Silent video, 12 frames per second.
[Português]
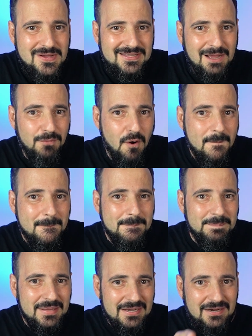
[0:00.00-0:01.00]
Tá
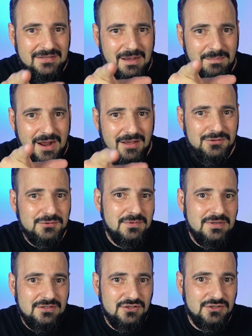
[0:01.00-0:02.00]
bom? Grande abraço,
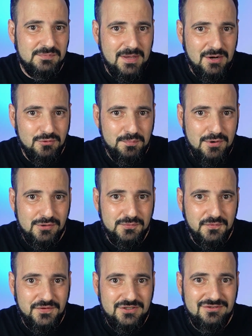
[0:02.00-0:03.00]
te espero no
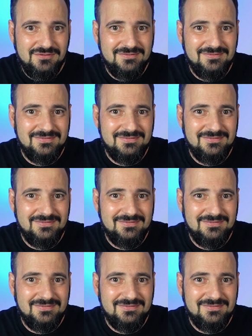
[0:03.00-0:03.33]
próximo vídeo.